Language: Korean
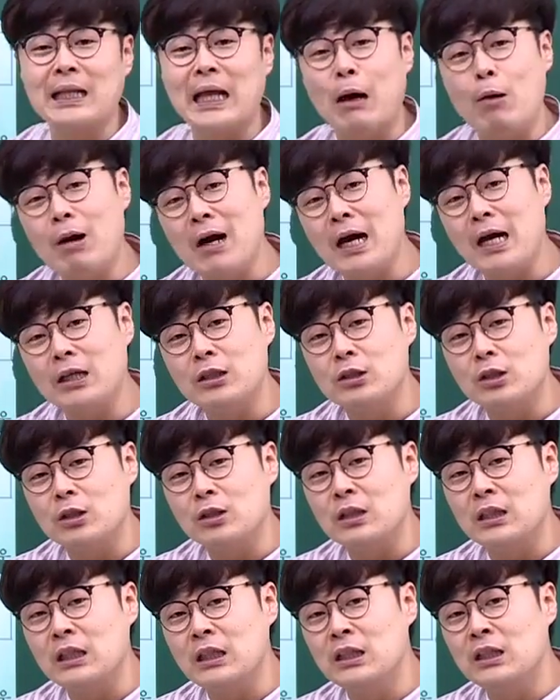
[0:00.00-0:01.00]
나와야죠.
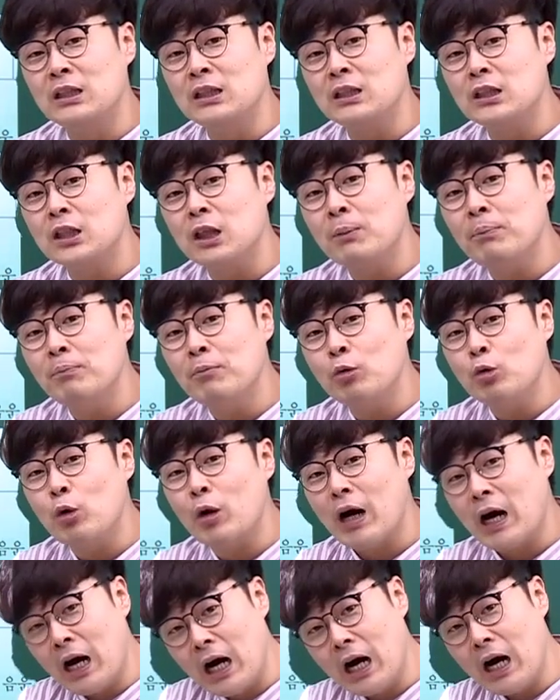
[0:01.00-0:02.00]
니은
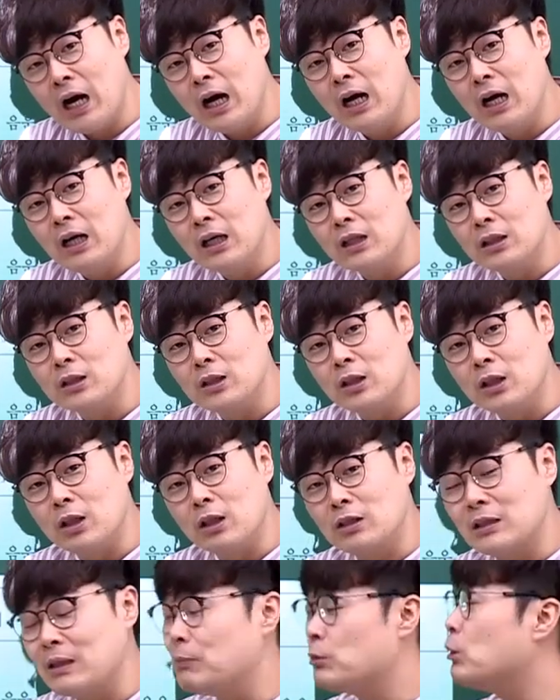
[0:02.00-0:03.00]
첨과, 그쵸?
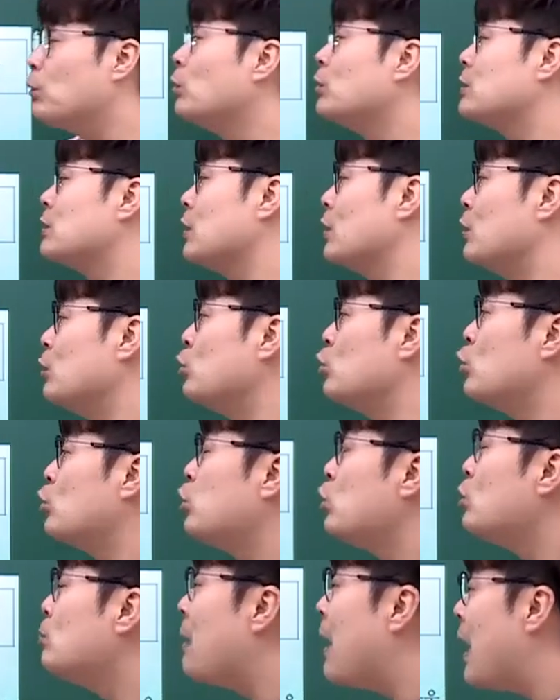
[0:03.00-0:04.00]
그 다음 또 뭐 있어요?
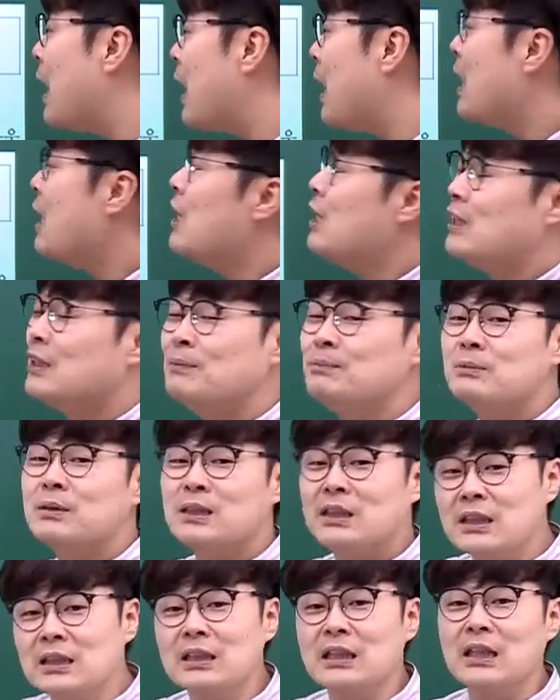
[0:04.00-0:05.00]
유후마,
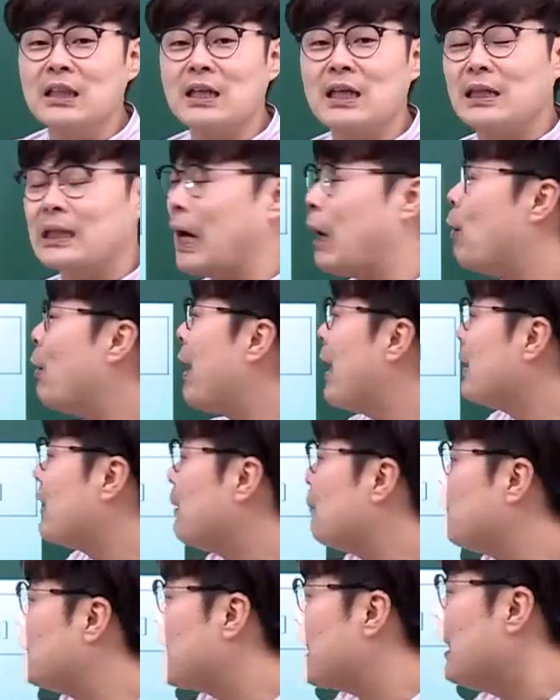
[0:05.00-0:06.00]
음끝 이렇게 나와야
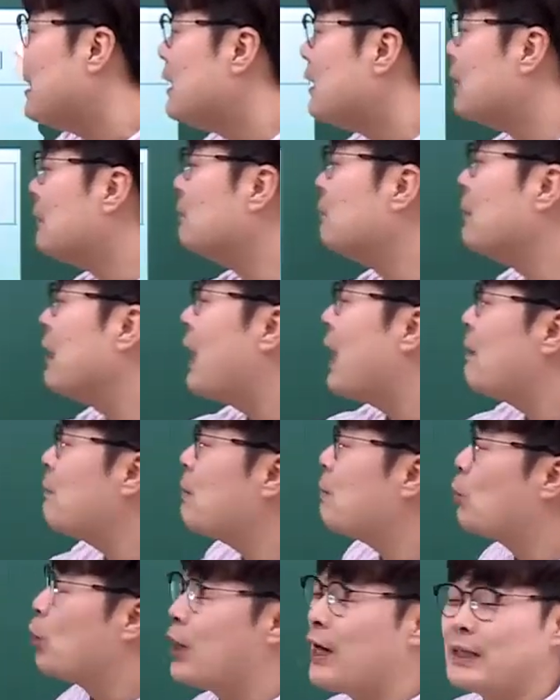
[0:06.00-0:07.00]
됩니다.
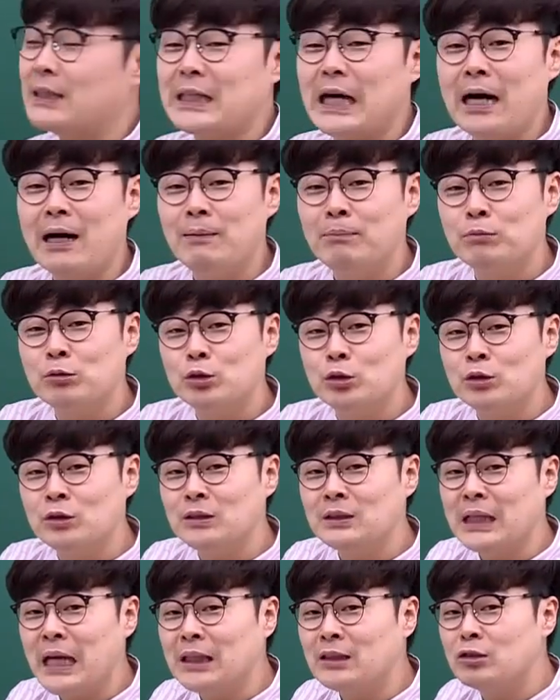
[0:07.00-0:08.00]
음내하면 뭐야?
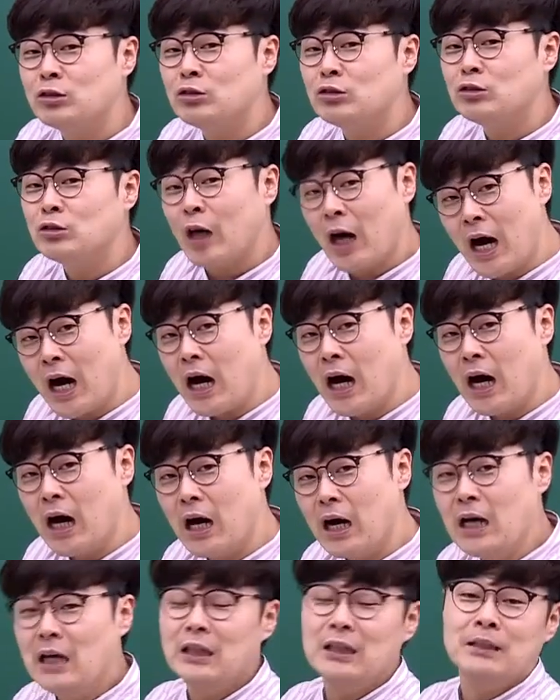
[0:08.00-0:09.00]
잠군 단순하,
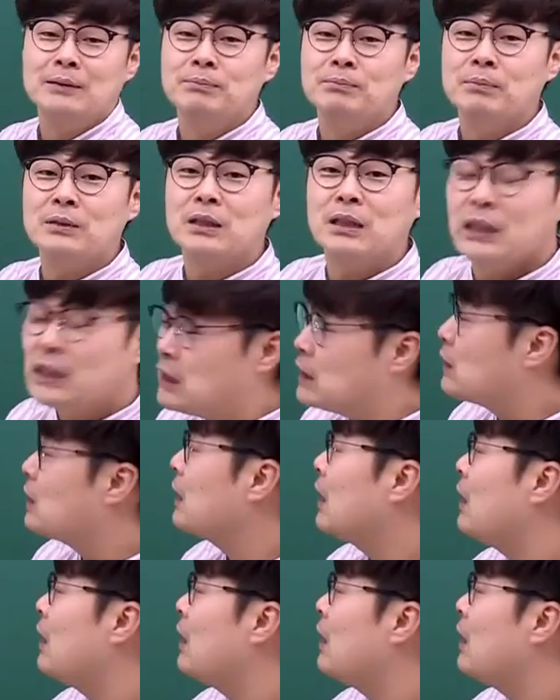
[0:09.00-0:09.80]
음끝